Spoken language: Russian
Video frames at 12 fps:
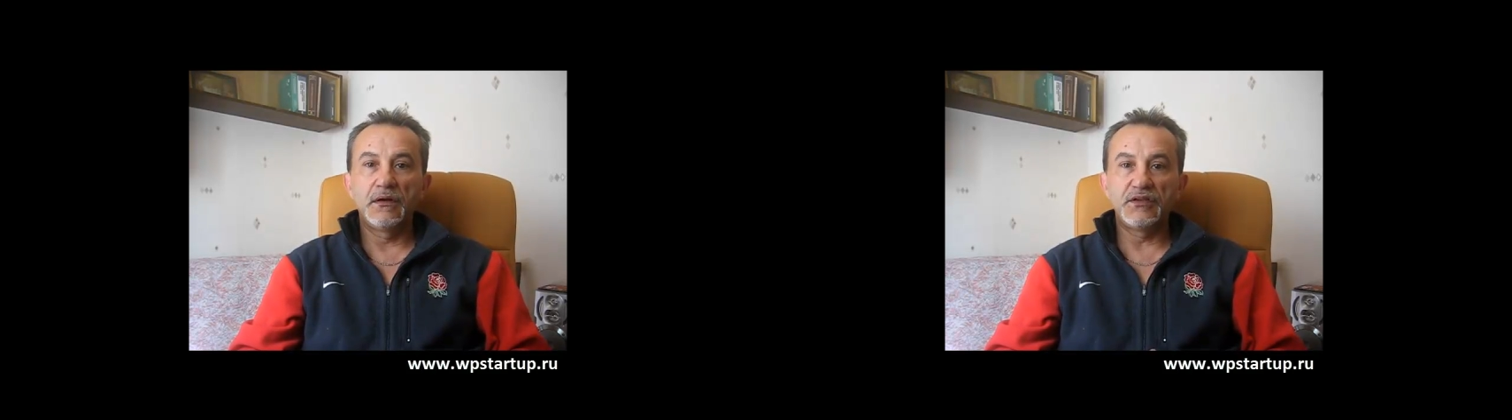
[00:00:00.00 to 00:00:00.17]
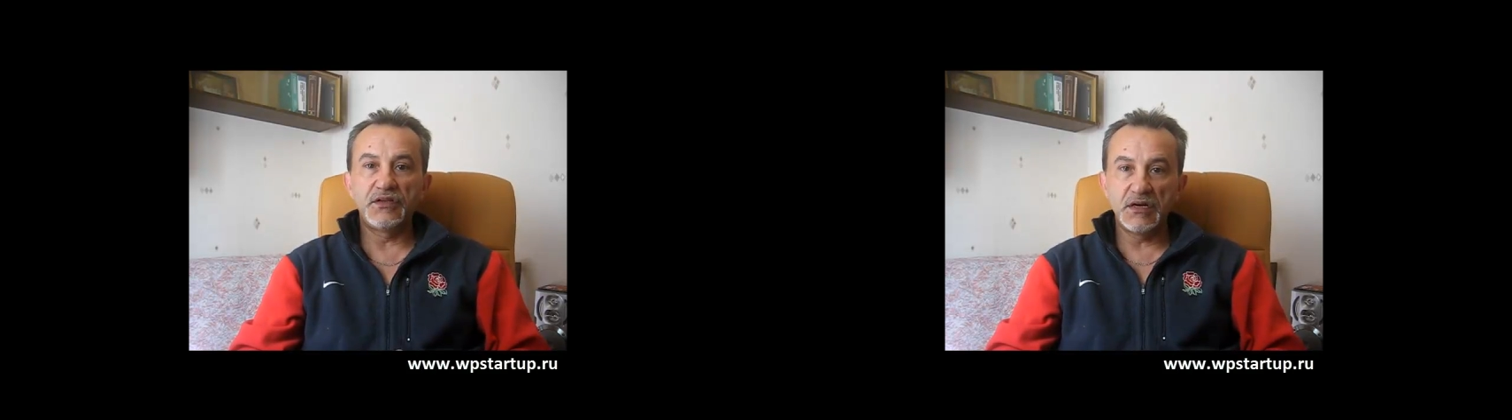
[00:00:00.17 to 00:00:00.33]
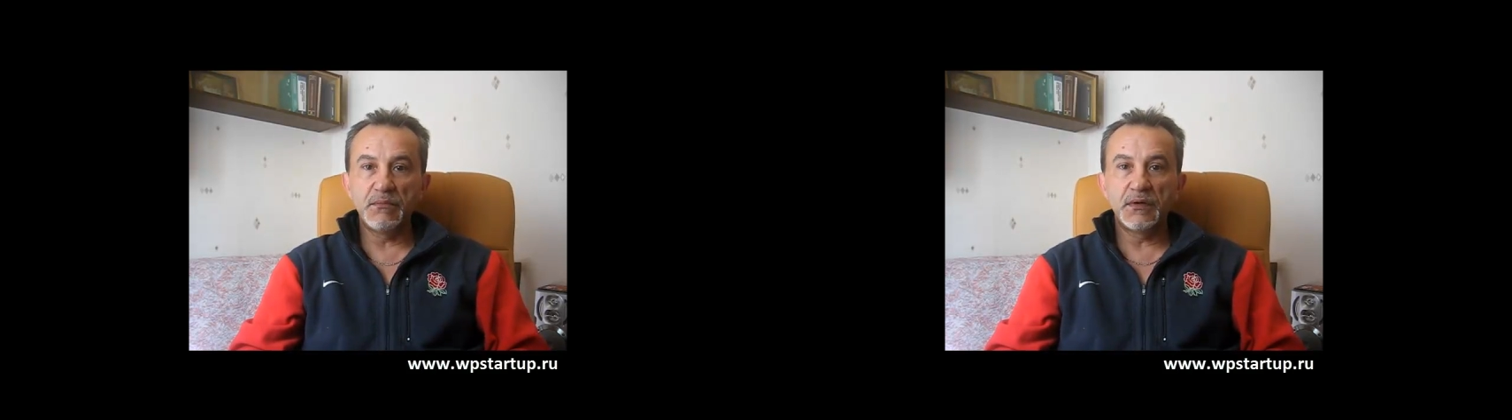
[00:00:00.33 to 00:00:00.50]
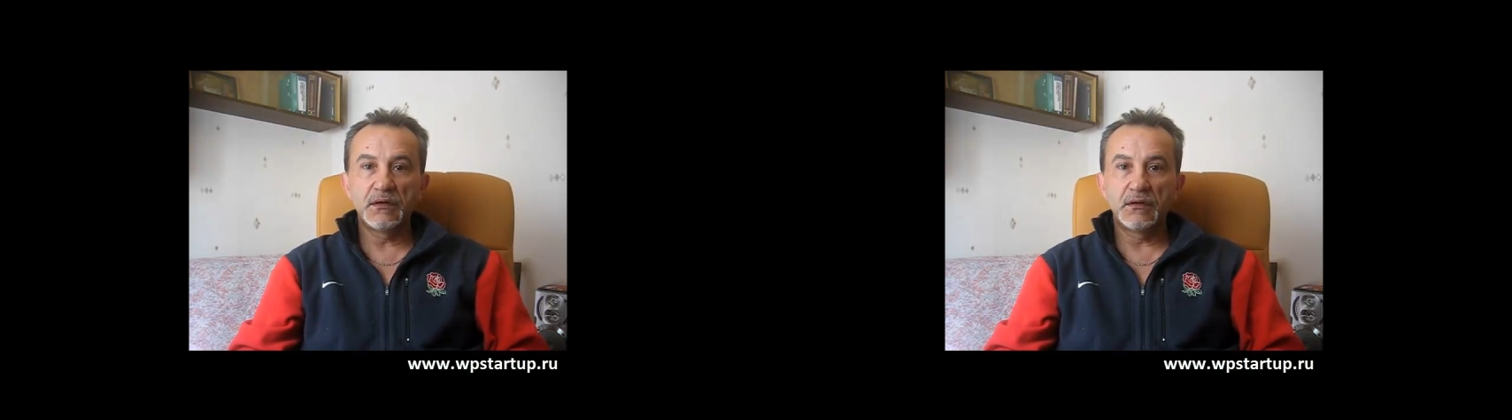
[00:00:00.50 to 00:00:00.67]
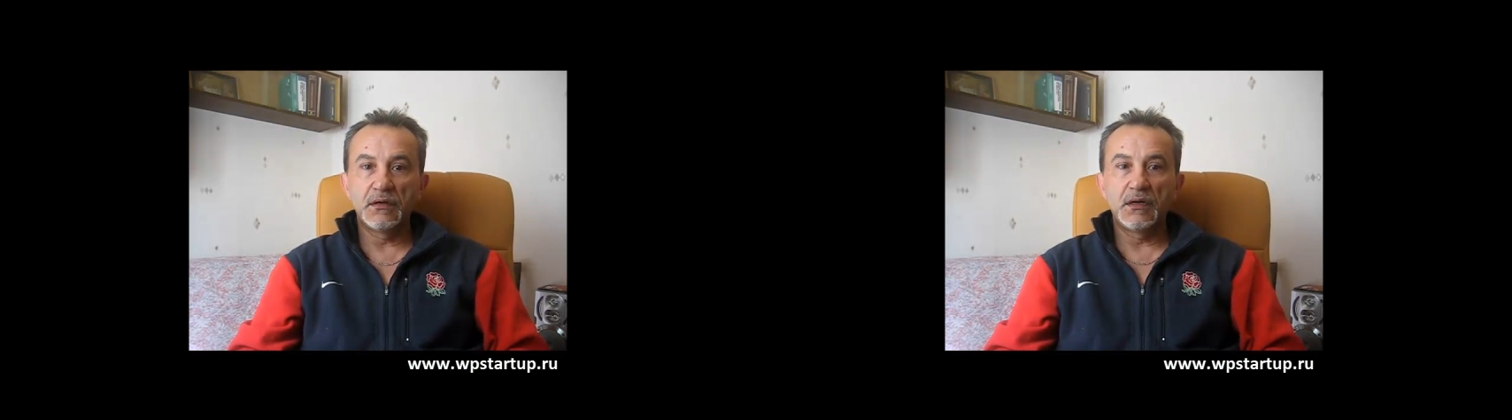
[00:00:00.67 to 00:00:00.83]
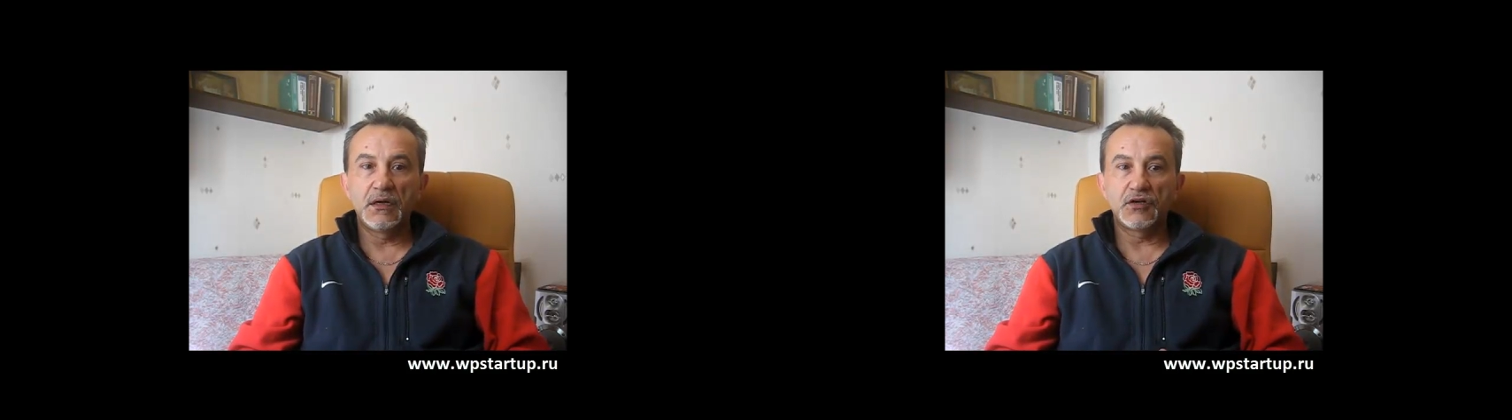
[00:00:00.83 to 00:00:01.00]
тем,
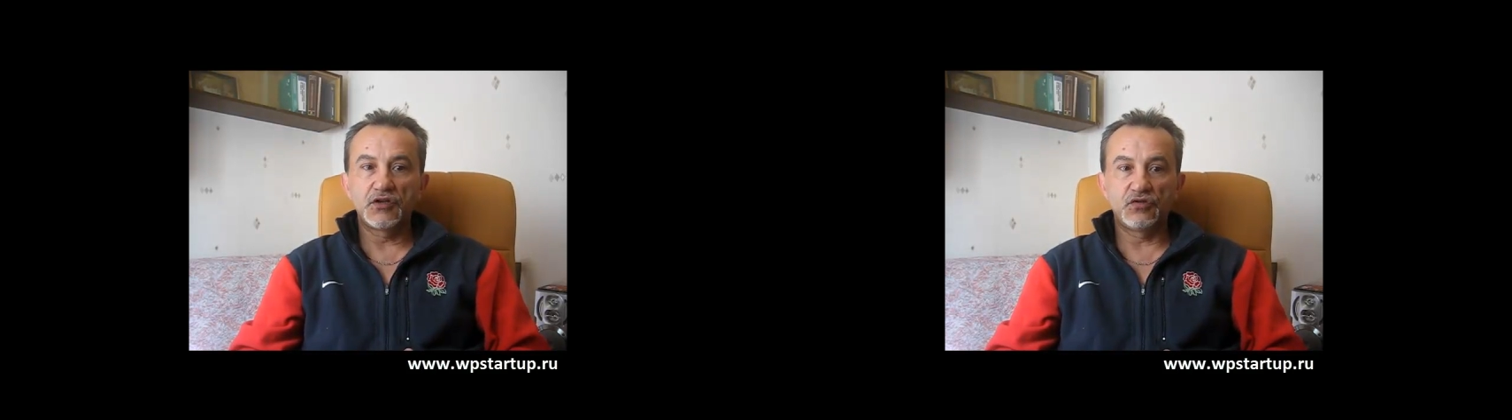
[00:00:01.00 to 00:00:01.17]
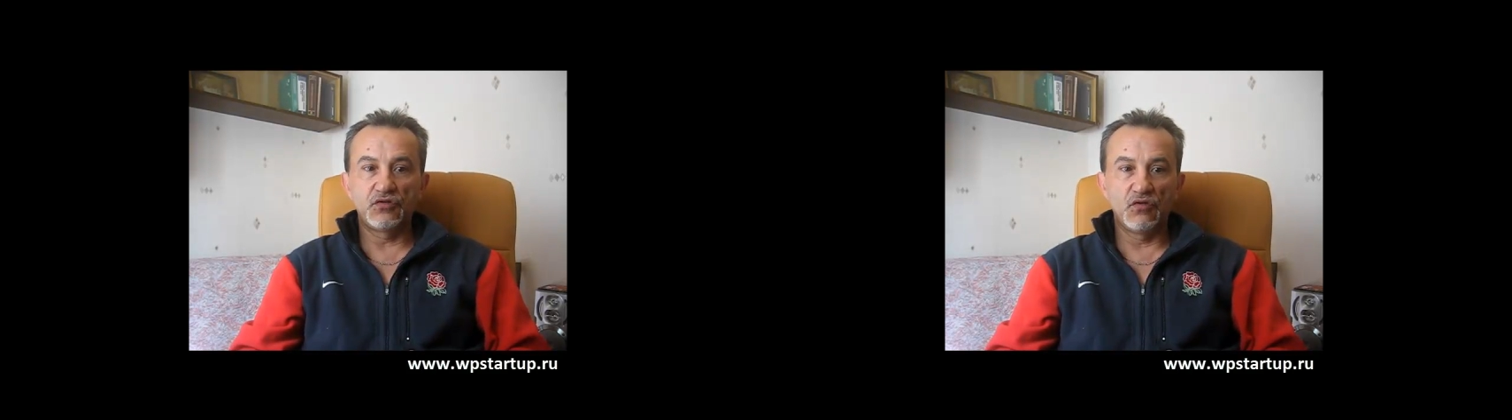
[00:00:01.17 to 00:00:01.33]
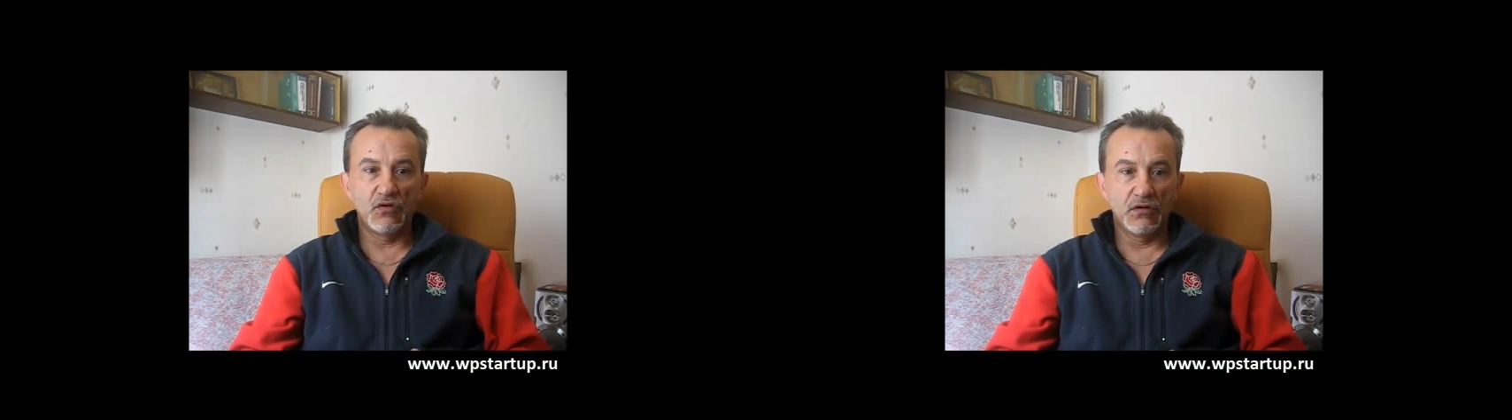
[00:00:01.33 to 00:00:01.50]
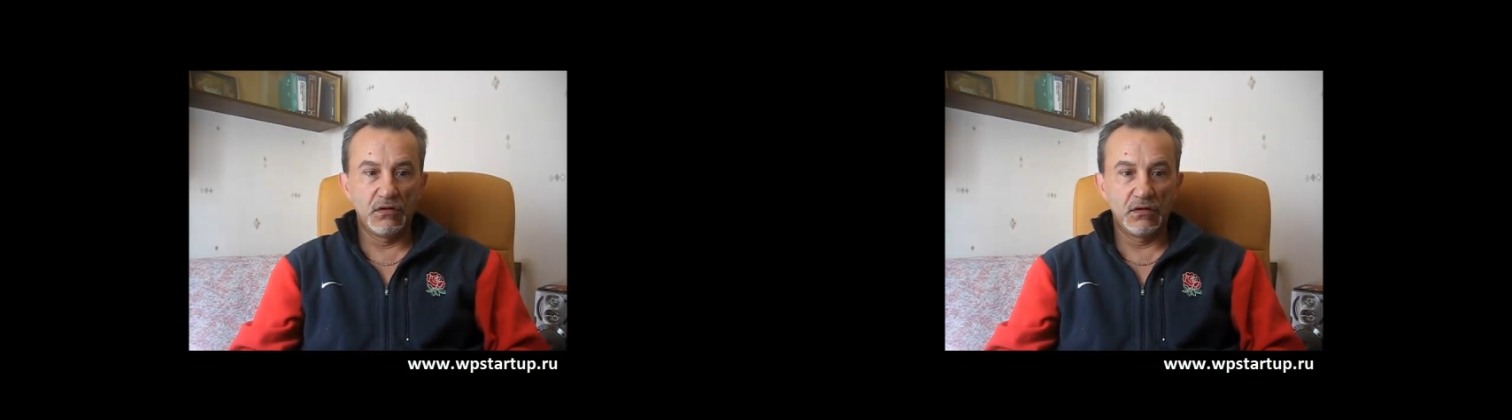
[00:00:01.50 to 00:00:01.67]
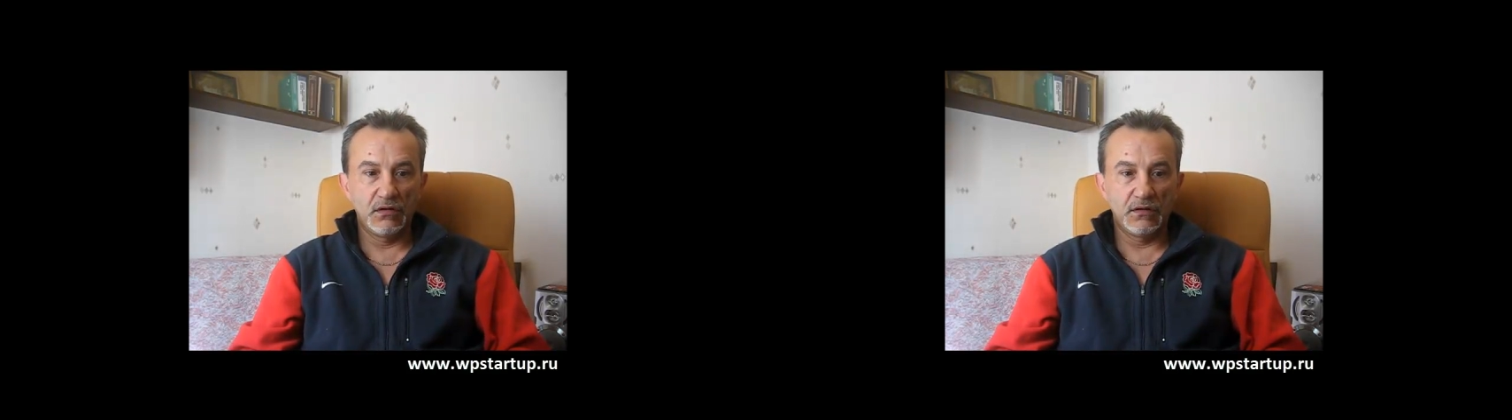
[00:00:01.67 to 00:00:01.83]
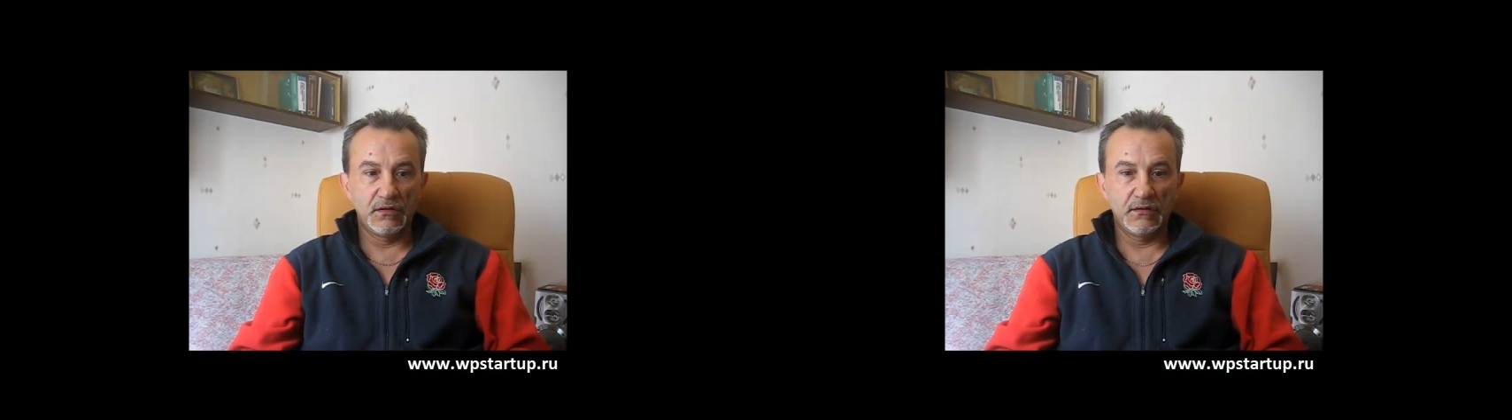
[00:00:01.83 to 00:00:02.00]
что
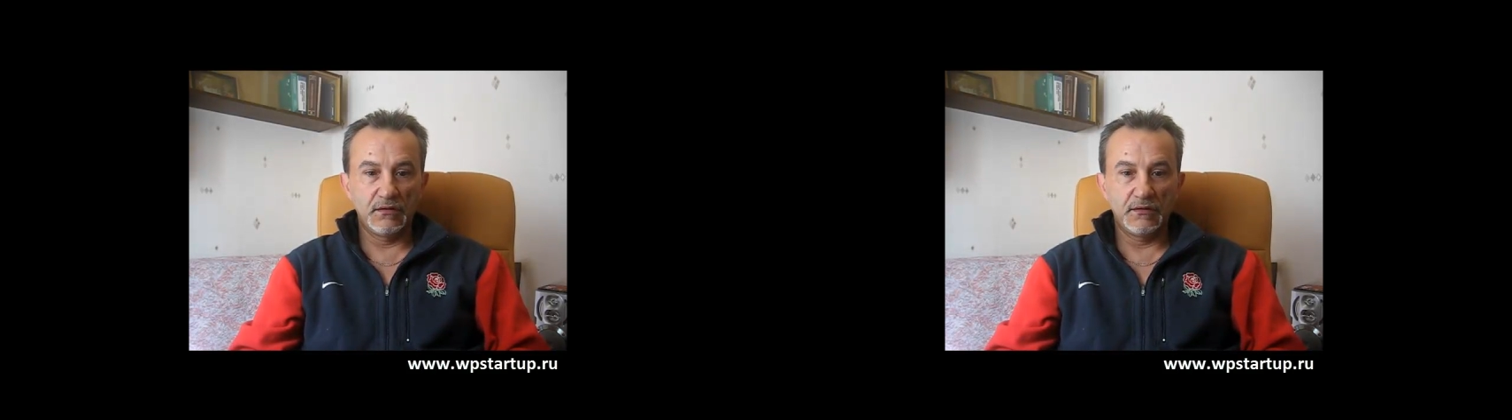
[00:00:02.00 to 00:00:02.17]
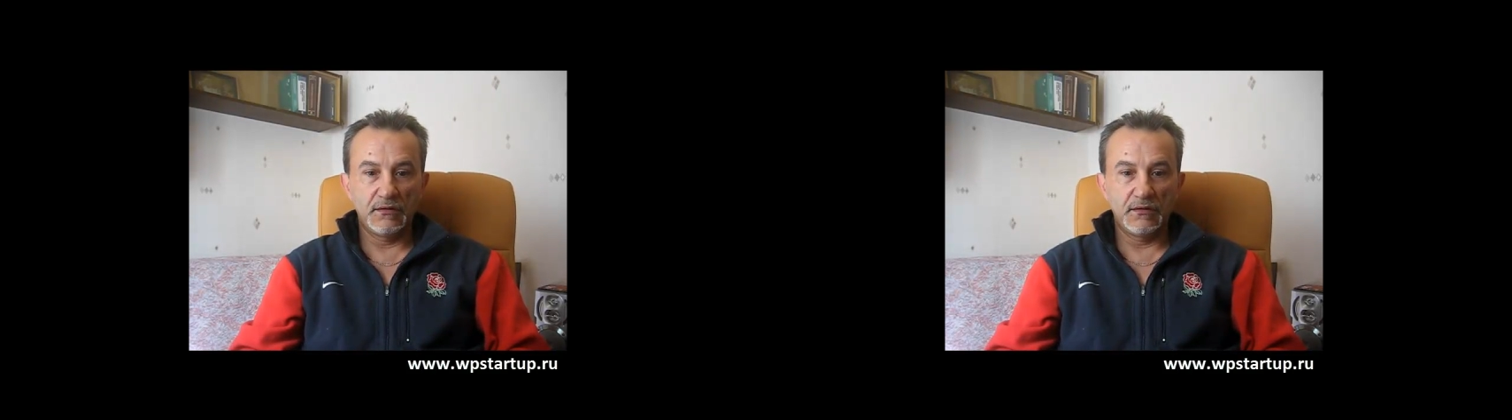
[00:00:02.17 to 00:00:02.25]
э,